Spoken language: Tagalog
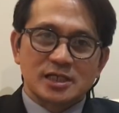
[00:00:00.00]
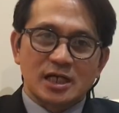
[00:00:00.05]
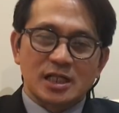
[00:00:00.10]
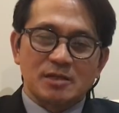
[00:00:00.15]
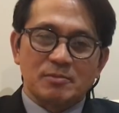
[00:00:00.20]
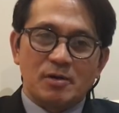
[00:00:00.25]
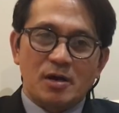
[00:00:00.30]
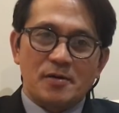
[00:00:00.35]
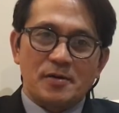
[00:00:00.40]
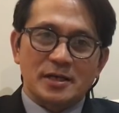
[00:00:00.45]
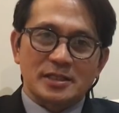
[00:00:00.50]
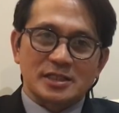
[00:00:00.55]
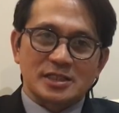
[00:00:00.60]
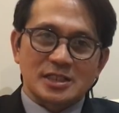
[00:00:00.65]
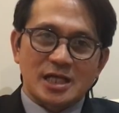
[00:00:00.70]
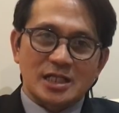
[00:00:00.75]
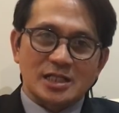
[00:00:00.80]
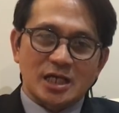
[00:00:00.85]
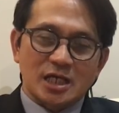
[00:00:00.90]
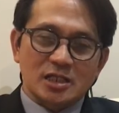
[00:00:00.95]
Halimbawa,
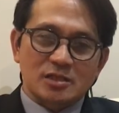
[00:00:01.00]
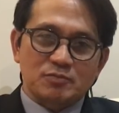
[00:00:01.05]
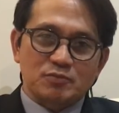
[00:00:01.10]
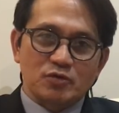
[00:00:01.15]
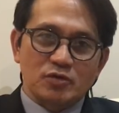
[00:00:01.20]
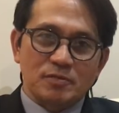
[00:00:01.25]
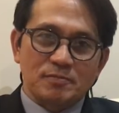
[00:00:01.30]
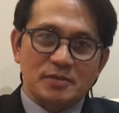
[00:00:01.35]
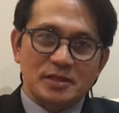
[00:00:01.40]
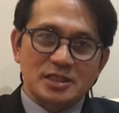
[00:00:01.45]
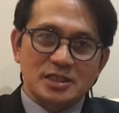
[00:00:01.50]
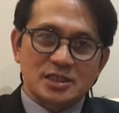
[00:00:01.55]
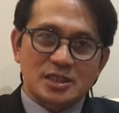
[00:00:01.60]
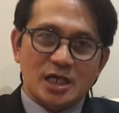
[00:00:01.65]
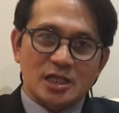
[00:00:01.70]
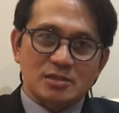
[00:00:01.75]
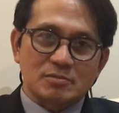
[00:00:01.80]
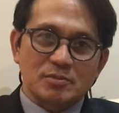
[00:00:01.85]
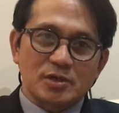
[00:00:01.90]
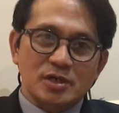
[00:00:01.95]
nananakit po yung
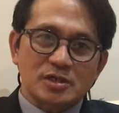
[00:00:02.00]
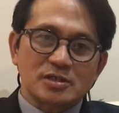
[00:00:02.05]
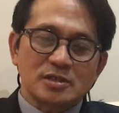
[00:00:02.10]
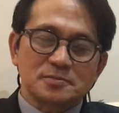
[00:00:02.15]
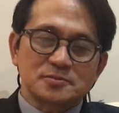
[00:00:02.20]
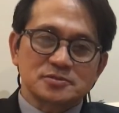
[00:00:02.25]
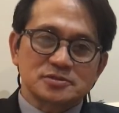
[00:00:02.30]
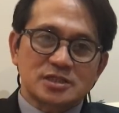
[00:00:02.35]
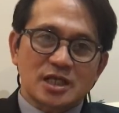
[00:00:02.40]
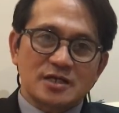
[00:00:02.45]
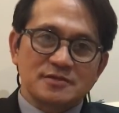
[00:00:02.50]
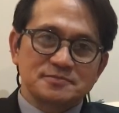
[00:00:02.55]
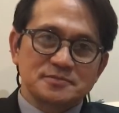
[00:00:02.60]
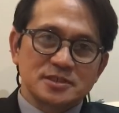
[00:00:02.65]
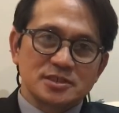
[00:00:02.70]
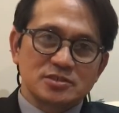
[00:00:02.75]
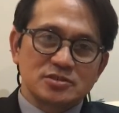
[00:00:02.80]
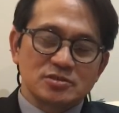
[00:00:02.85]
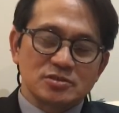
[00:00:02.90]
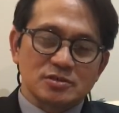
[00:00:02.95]
balikat. Meron na po tayong
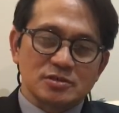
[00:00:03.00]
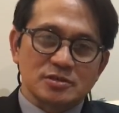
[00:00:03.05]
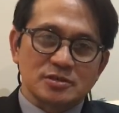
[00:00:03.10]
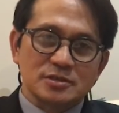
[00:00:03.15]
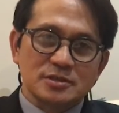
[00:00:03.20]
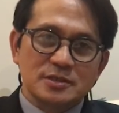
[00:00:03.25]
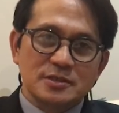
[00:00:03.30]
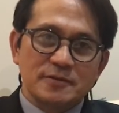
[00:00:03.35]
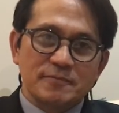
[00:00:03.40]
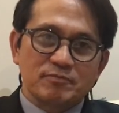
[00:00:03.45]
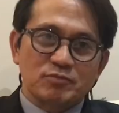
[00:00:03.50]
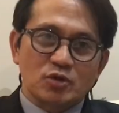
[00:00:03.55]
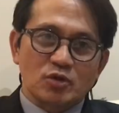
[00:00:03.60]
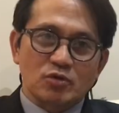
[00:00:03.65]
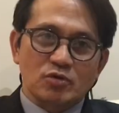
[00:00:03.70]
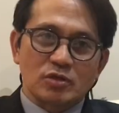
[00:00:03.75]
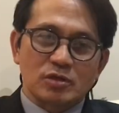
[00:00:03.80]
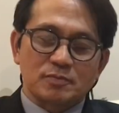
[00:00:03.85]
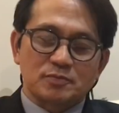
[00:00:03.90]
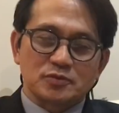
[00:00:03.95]
video
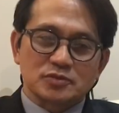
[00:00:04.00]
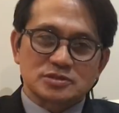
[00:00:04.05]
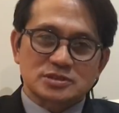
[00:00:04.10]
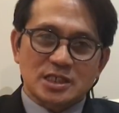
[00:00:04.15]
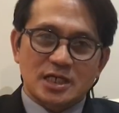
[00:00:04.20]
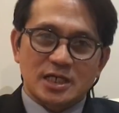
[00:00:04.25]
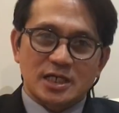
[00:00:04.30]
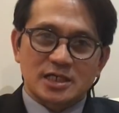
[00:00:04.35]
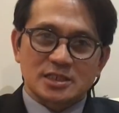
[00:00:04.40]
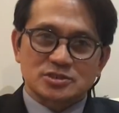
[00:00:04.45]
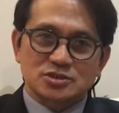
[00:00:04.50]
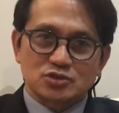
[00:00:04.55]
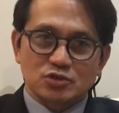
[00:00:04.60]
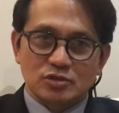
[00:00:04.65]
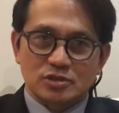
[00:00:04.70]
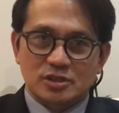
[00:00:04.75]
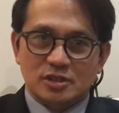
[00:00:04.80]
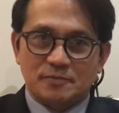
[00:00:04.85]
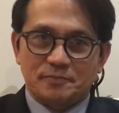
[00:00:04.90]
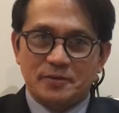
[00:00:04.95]
tungkol po sa
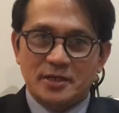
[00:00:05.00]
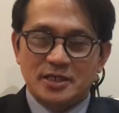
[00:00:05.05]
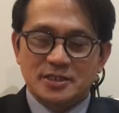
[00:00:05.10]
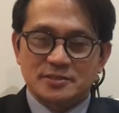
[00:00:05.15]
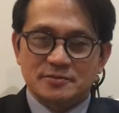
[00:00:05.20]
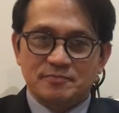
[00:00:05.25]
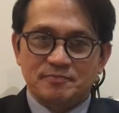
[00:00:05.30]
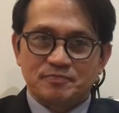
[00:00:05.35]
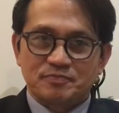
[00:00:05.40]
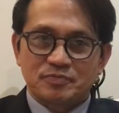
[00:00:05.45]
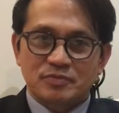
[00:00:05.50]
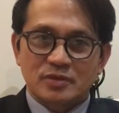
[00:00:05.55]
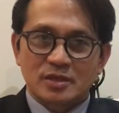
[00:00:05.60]
shoulder pain.